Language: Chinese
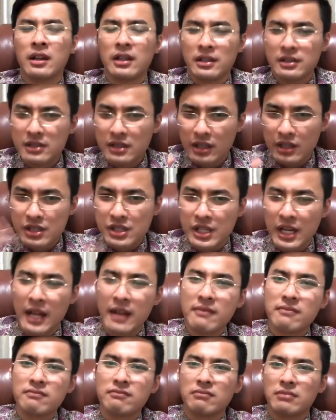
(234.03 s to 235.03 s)
这个
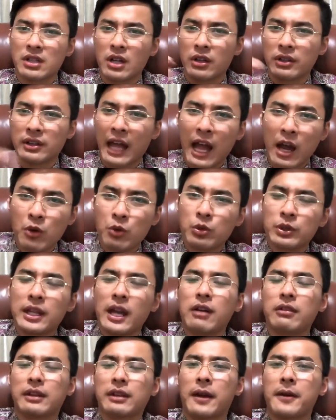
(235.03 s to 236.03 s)
钱要贪污
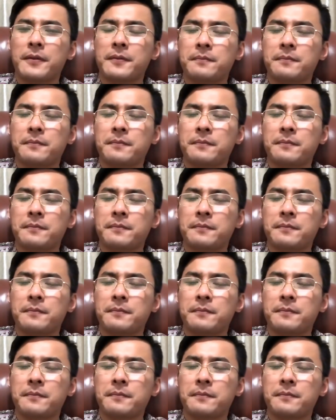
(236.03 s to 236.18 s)
掉的。